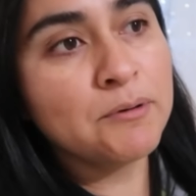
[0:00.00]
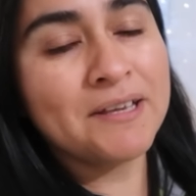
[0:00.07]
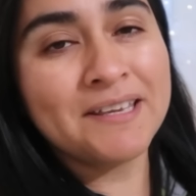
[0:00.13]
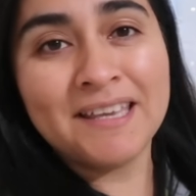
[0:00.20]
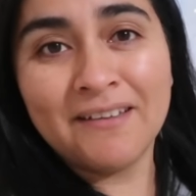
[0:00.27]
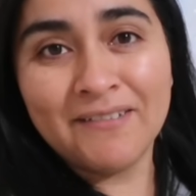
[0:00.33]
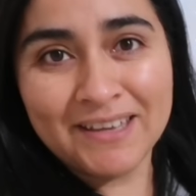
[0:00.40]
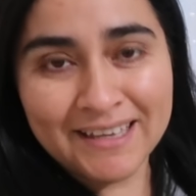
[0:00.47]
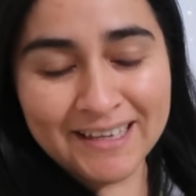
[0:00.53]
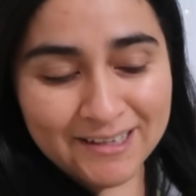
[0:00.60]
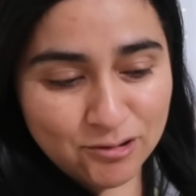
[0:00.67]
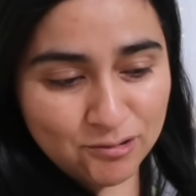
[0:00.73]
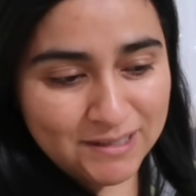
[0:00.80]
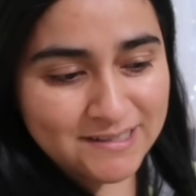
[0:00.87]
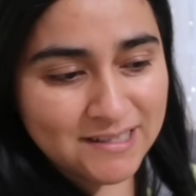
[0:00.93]
porque ya ven
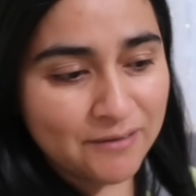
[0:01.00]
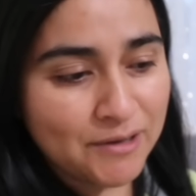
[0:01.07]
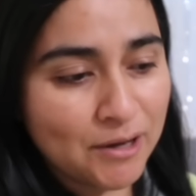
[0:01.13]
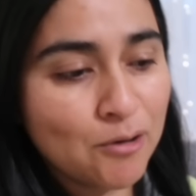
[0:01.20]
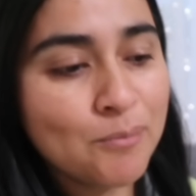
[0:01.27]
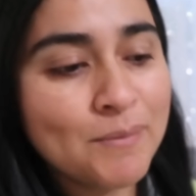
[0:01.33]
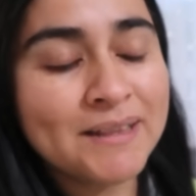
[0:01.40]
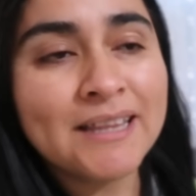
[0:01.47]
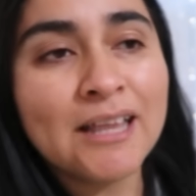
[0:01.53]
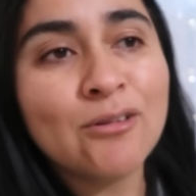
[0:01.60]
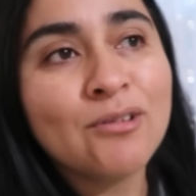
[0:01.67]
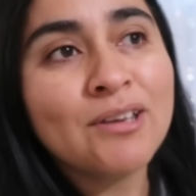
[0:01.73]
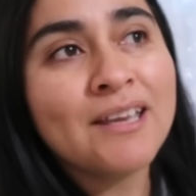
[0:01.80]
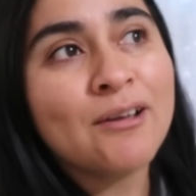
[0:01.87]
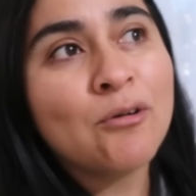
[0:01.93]
que yo les había
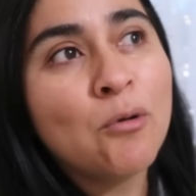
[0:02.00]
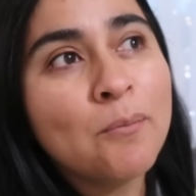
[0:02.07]
comentado que